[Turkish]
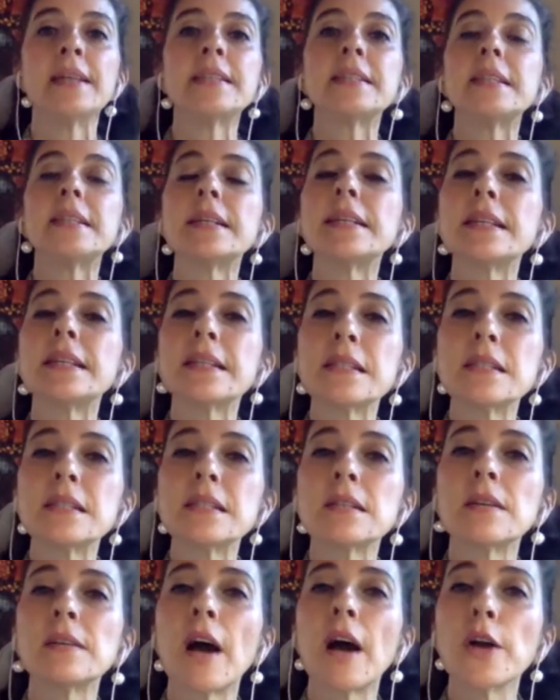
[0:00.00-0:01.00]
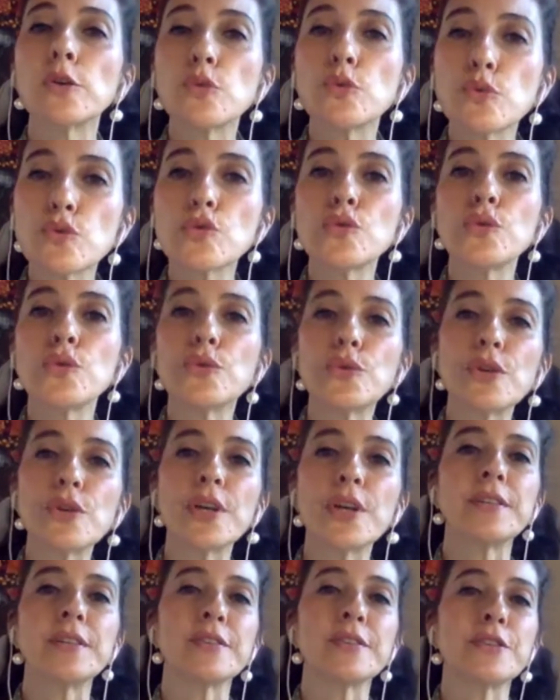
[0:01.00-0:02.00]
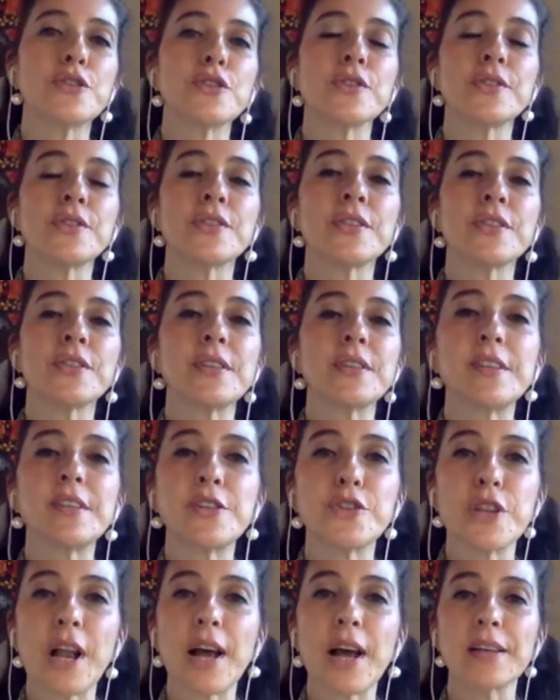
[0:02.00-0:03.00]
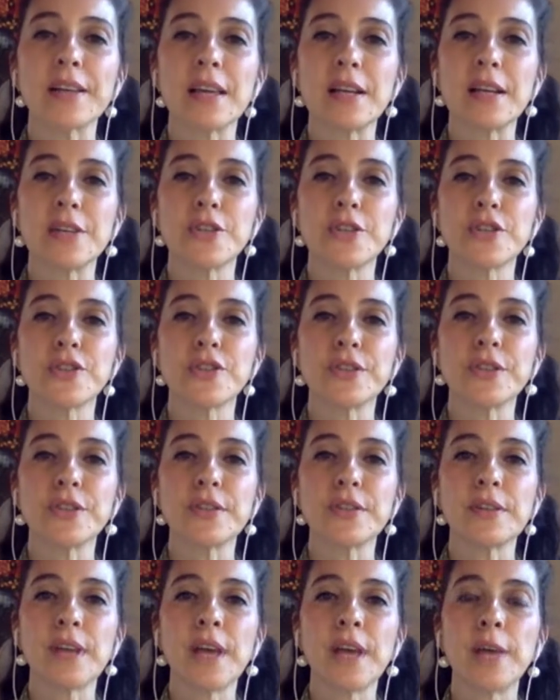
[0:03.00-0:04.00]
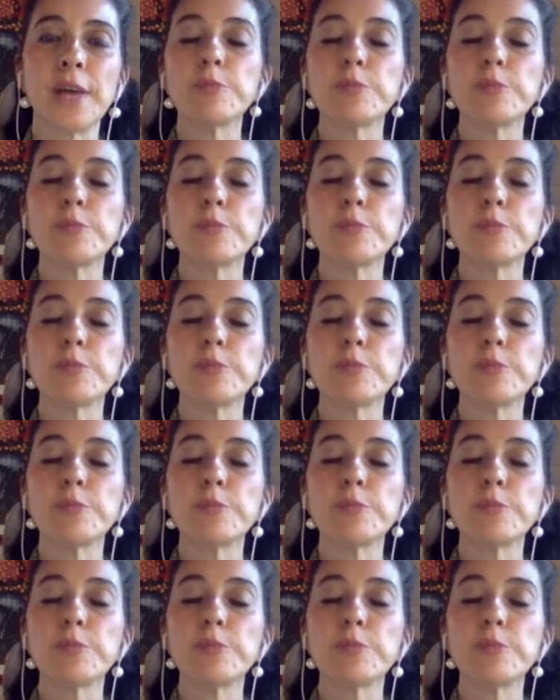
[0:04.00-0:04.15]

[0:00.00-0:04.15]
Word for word: İstediğiniz kadar güçlü, yaratıcı stratejiler geliştirin.